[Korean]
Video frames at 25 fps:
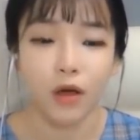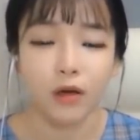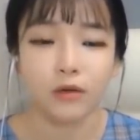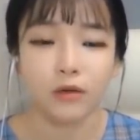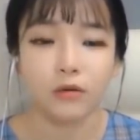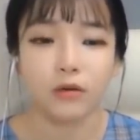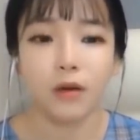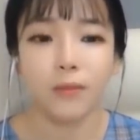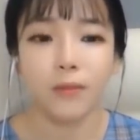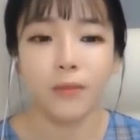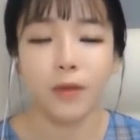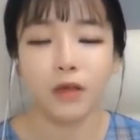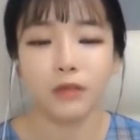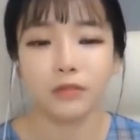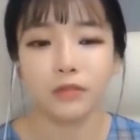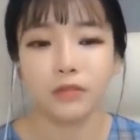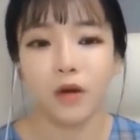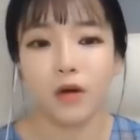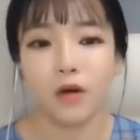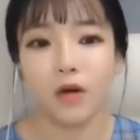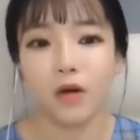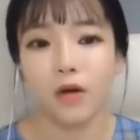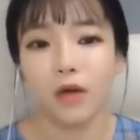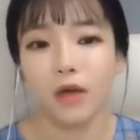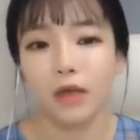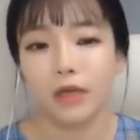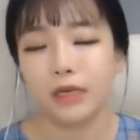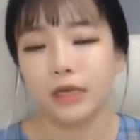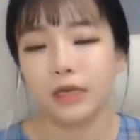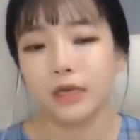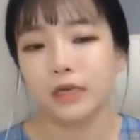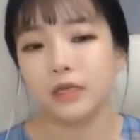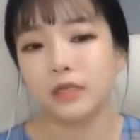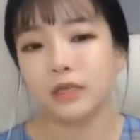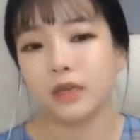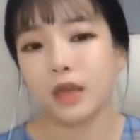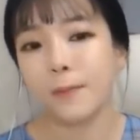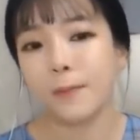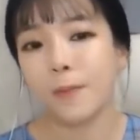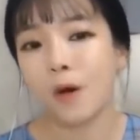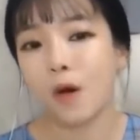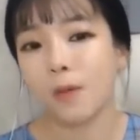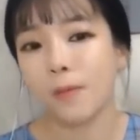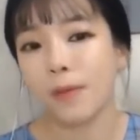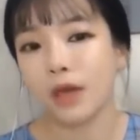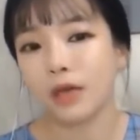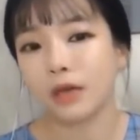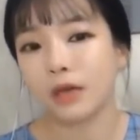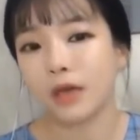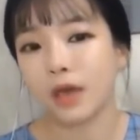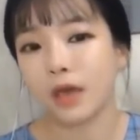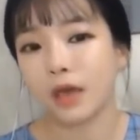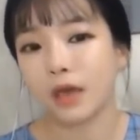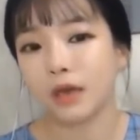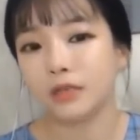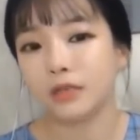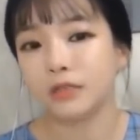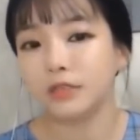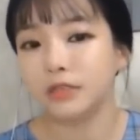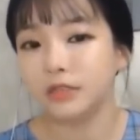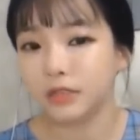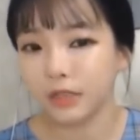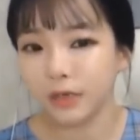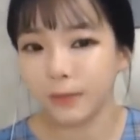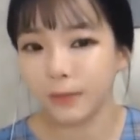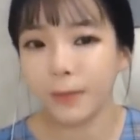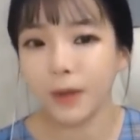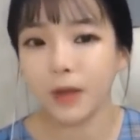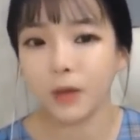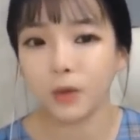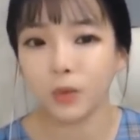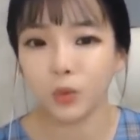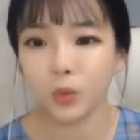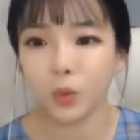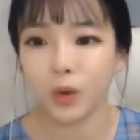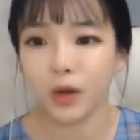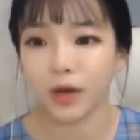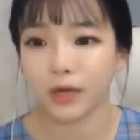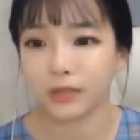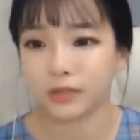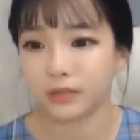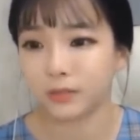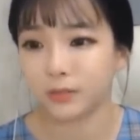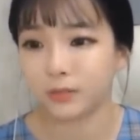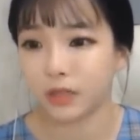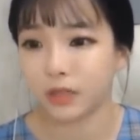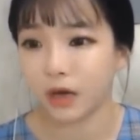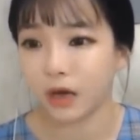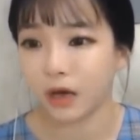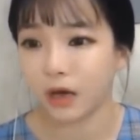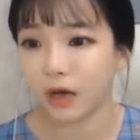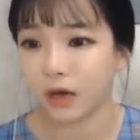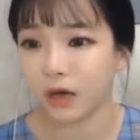그러면서 이들의 범행 계획은 실패로 돌아갔습니다.